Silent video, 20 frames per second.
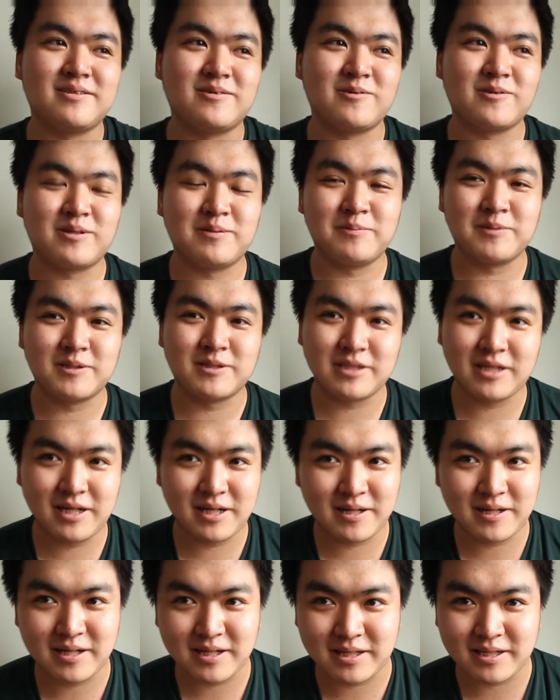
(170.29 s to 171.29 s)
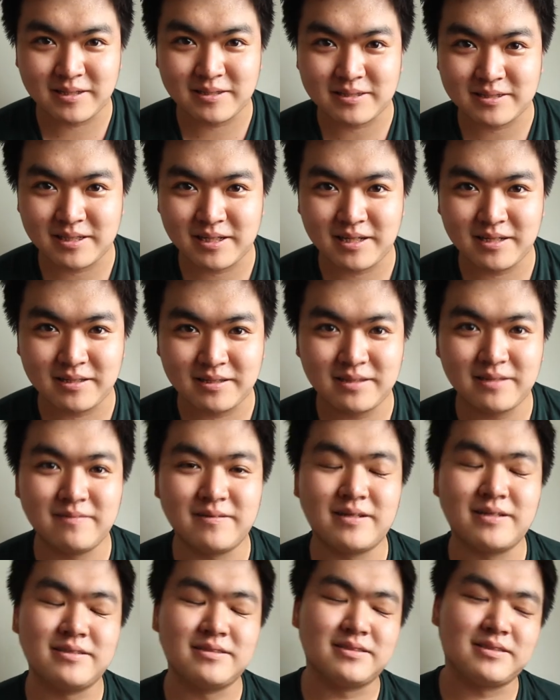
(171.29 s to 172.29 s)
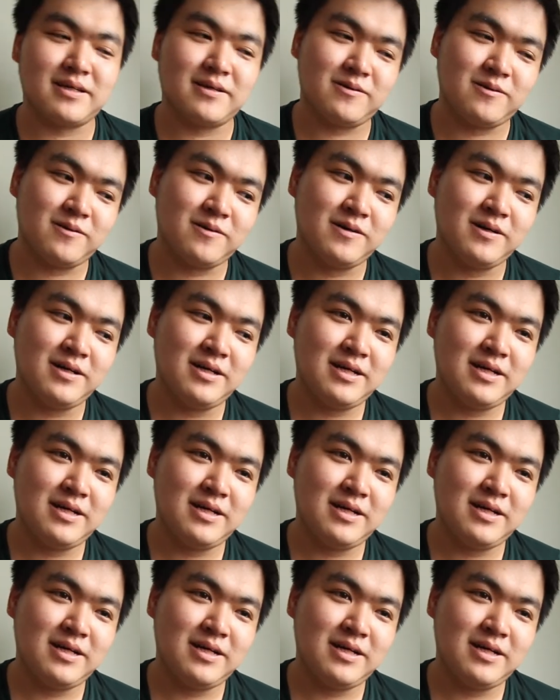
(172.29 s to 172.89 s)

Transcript: その気持ちが表れてるんじゃないって言われるんですけど、